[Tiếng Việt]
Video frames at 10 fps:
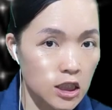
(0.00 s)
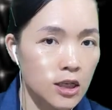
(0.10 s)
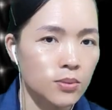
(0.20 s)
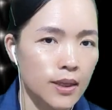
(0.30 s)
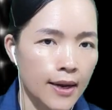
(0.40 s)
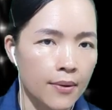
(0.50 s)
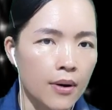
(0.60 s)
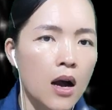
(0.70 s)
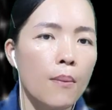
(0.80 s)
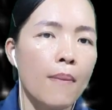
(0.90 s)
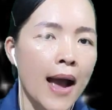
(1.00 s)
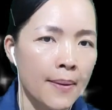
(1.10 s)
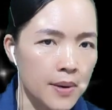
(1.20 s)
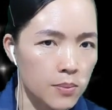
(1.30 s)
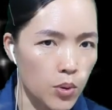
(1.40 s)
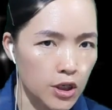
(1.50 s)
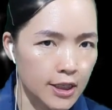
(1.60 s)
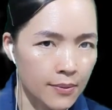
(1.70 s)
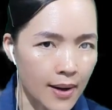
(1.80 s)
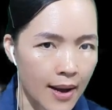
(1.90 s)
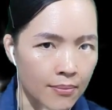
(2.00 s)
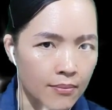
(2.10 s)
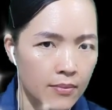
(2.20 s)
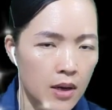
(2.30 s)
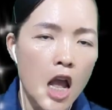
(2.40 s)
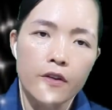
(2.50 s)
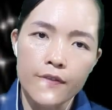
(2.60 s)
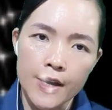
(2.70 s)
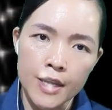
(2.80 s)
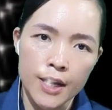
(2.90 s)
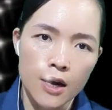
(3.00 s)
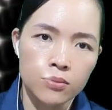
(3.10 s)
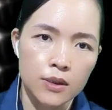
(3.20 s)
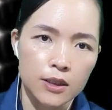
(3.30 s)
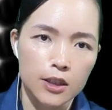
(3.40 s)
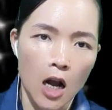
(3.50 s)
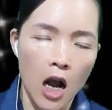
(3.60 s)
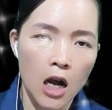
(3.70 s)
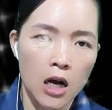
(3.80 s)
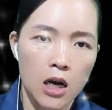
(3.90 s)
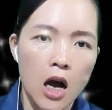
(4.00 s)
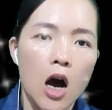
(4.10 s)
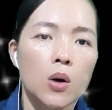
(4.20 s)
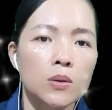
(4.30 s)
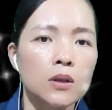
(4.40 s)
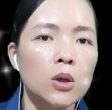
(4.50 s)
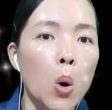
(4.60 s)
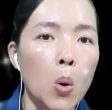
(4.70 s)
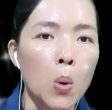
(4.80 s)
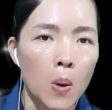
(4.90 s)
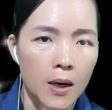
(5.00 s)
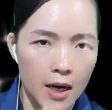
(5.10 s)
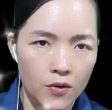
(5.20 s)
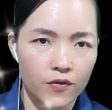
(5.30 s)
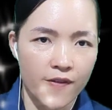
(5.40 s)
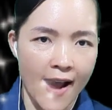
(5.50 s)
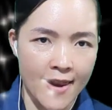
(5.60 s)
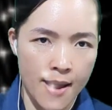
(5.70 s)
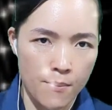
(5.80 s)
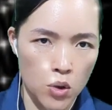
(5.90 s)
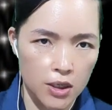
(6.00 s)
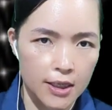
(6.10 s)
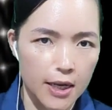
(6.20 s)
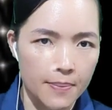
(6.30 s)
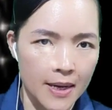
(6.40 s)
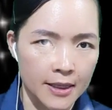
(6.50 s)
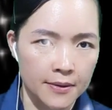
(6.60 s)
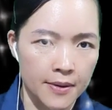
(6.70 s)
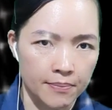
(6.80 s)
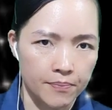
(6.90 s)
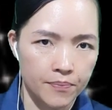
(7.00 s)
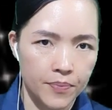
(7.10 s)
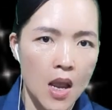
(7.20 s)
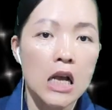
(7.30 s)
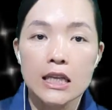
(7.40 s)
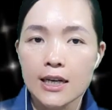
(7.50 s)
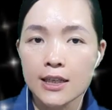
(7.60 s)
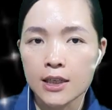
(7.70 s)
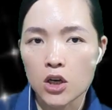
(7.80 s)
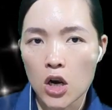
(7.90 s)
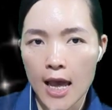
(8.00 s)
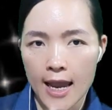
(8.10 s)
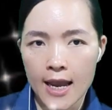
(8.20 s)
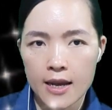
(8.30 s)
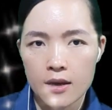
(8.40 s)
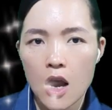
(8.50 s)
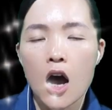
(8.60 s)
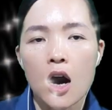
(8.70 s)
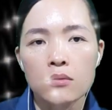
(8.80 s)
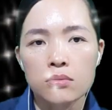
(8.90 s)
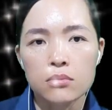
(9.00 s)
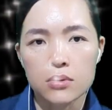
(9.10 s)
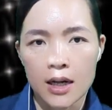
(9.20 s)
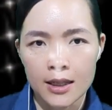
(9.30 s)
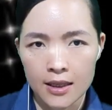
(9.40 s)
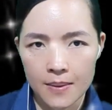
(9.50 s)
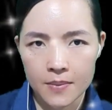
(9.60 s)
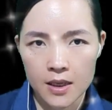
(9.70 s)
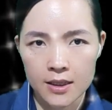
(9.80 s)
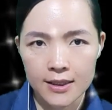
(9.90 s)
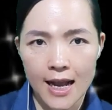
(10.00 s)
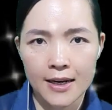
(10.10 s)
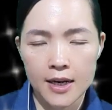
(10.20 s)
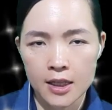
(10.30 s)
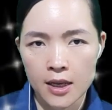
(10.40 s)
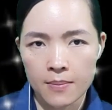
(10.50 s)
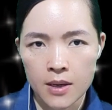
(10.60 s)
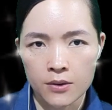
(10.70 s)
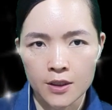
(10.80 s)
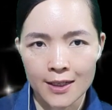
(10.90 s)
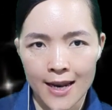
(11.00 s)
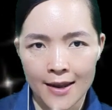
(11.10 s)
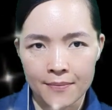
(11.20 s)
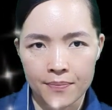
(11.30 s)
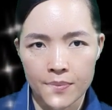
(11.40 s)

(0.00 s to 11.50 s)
trông theo mà bức bối trong lòng, vì ông thừa rõ hung thủ không phải là một người bình thường. Nhưng có lẽ ông cần thêm thời gian để tìm hiểu sự này,